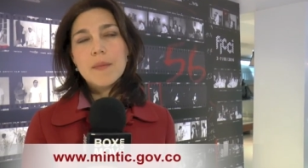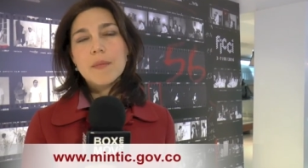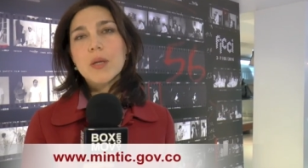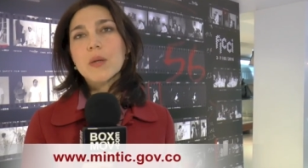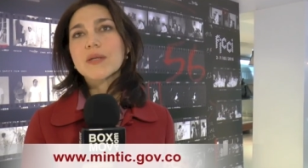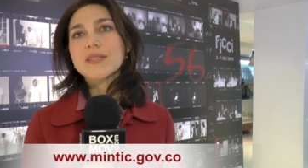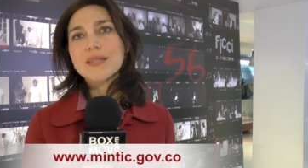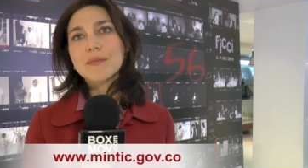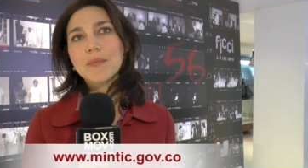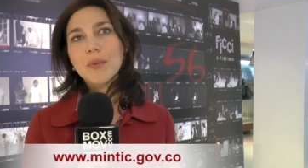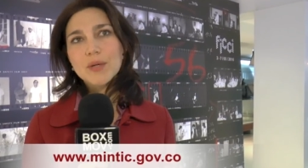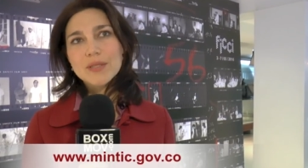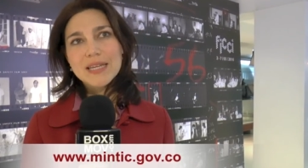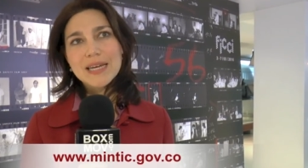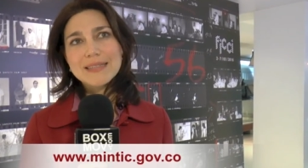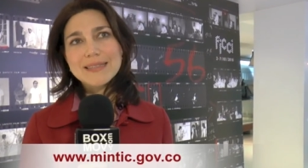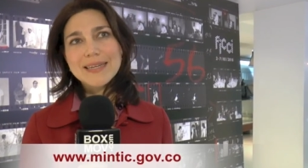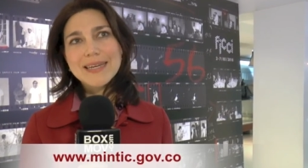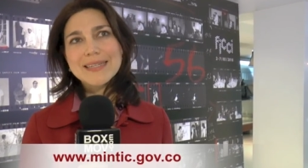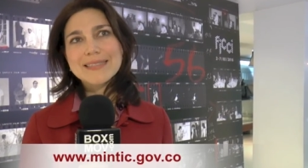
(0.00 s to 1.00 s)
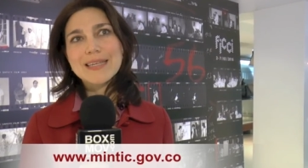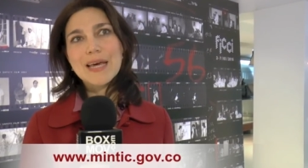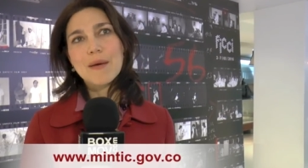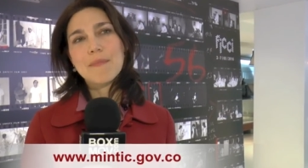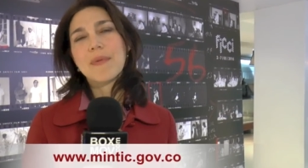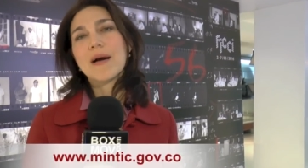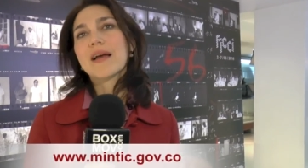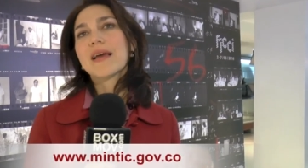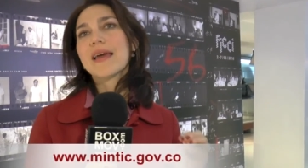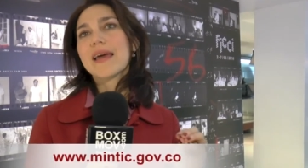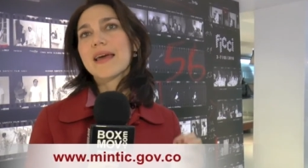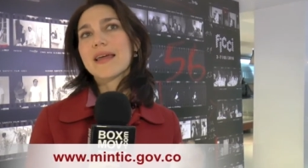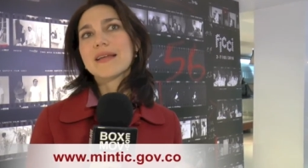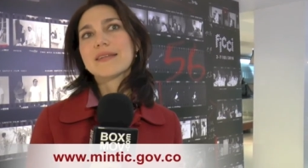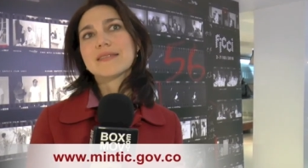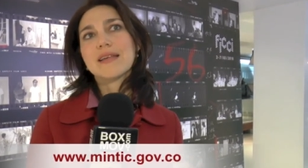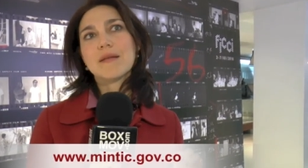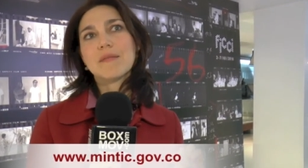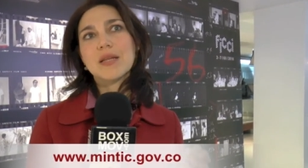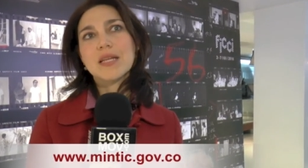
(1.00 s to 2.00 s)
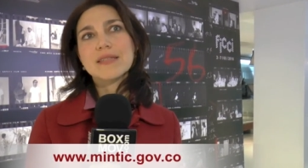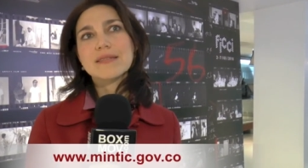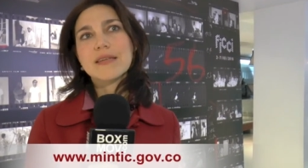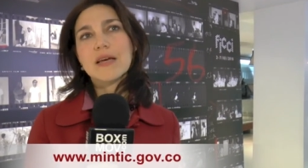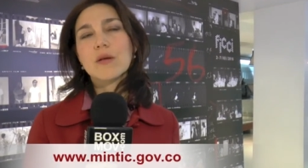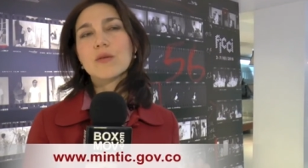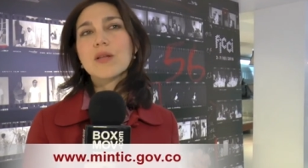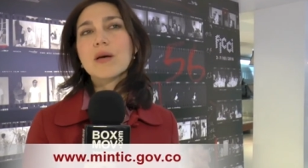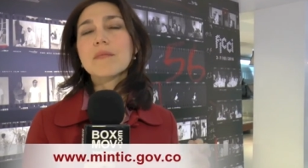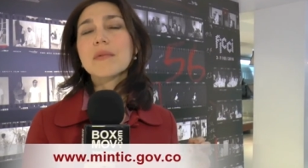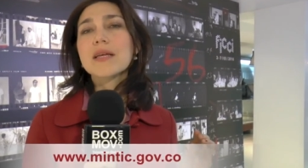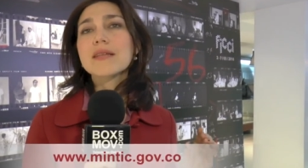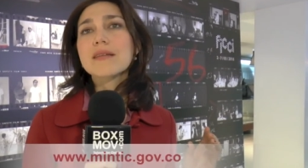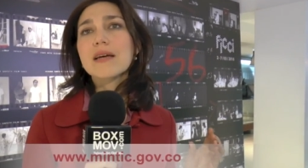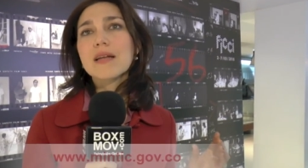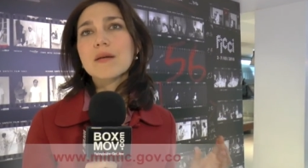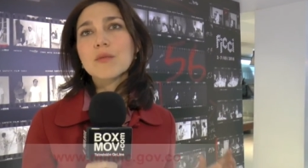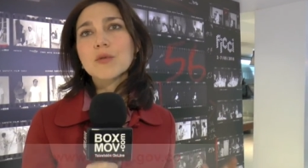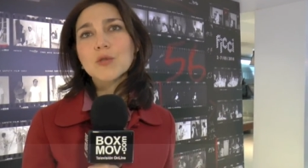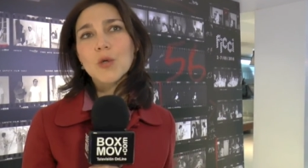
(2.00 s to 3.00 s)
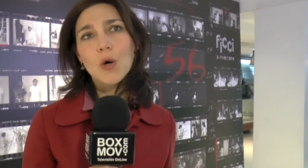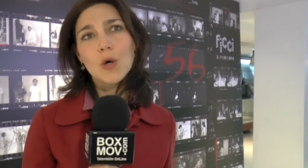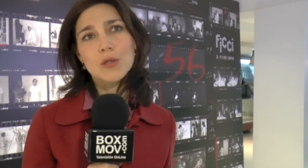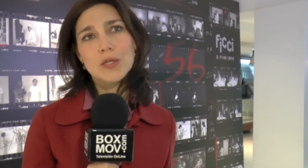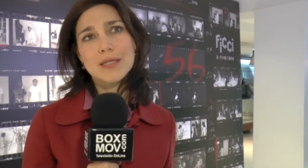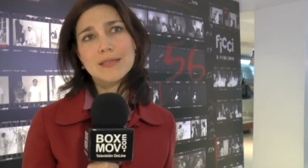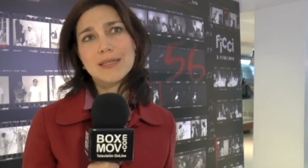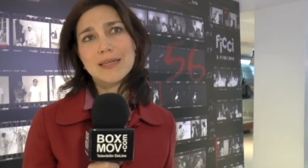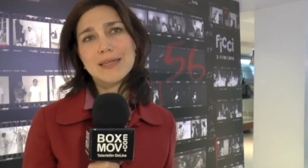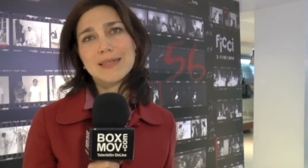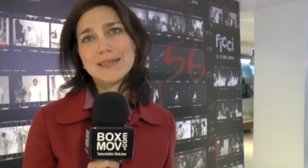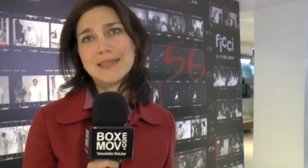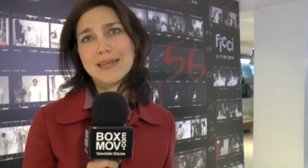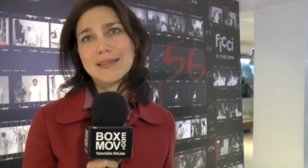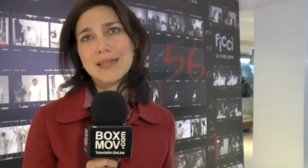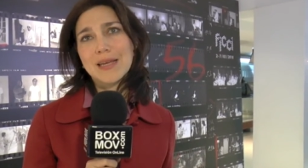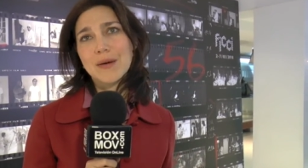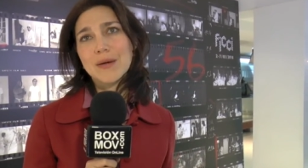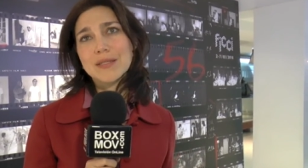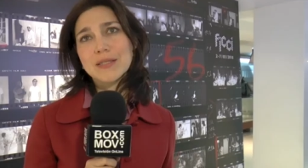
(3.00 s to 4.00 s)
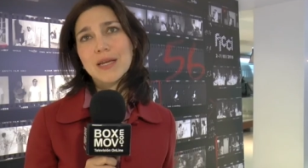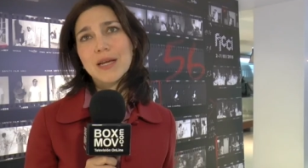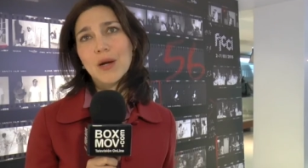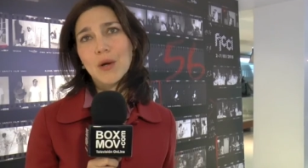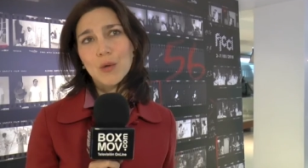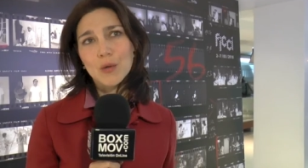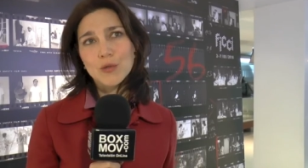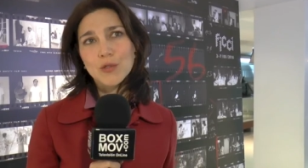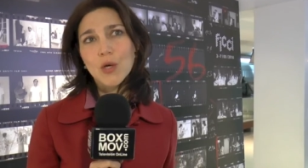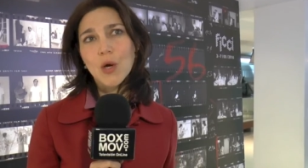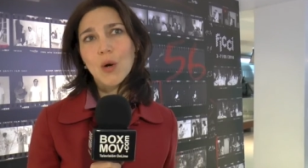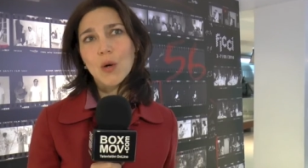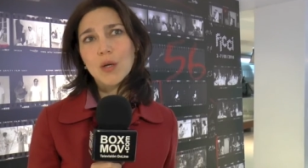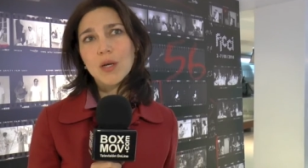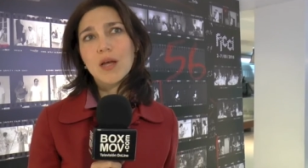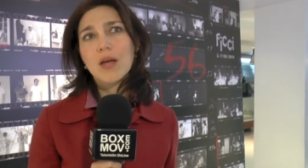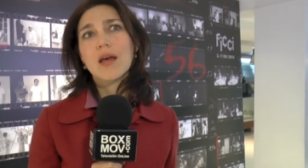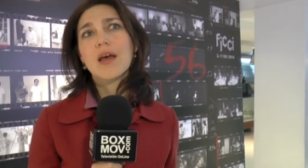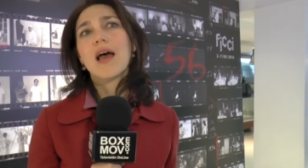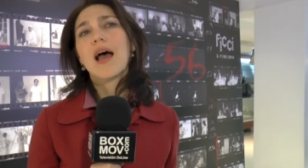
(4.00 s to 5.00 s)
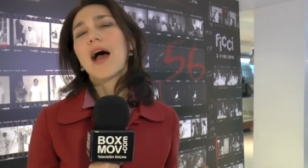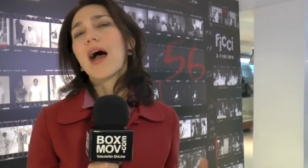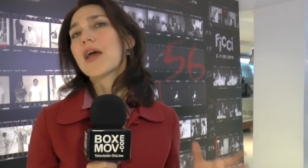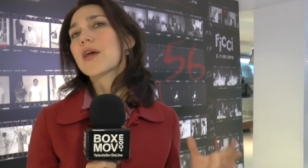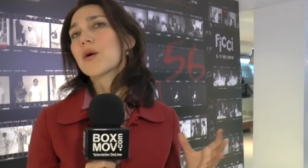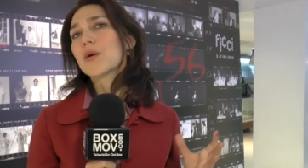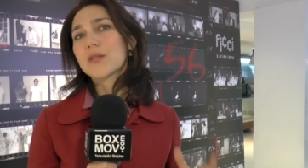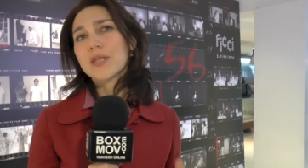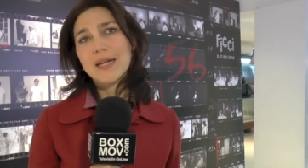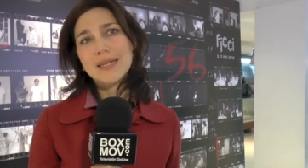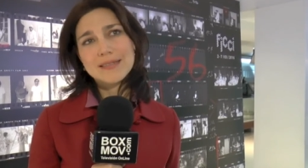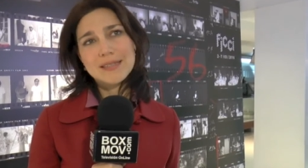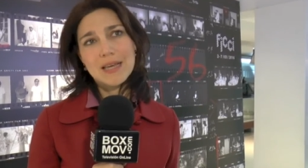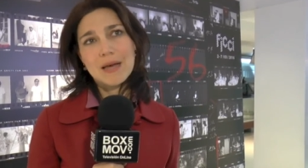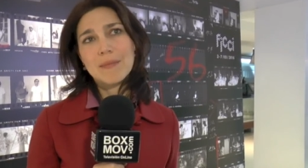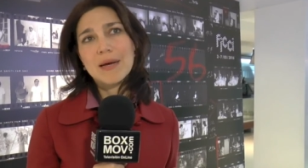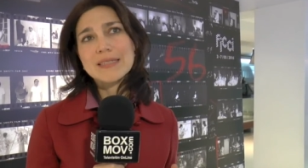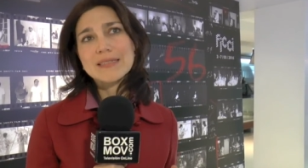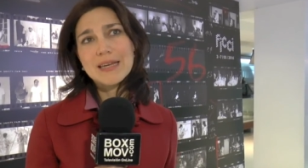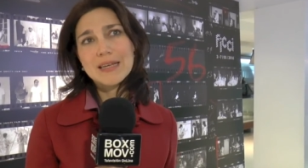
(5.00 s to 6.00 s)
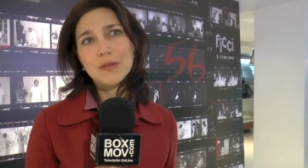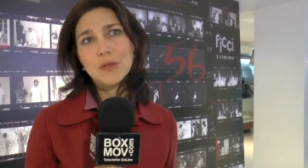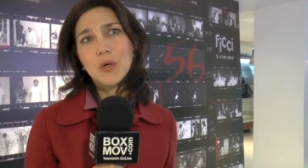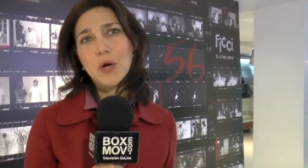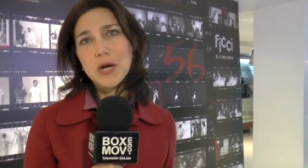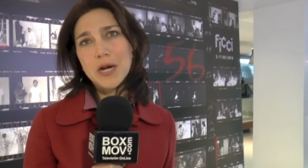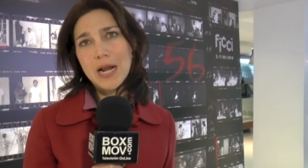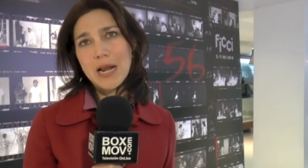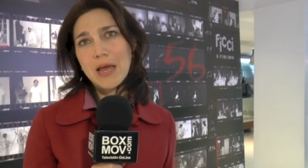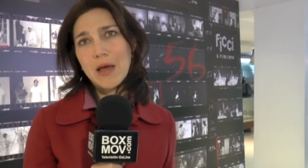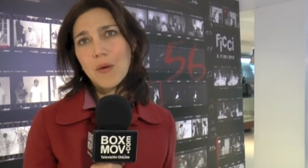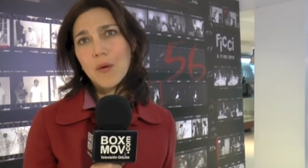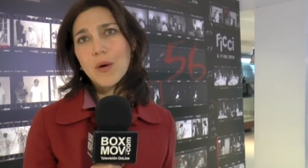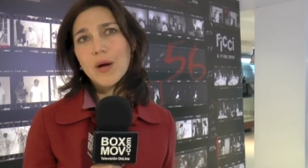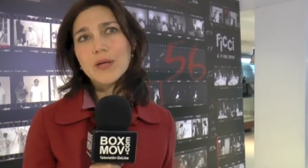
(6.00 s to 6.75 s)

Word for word: pero es importante que sepan que desde el Ministerio también tenemos otras iniciativas de inclusión. Hay otra que se llama Centro de Relevo,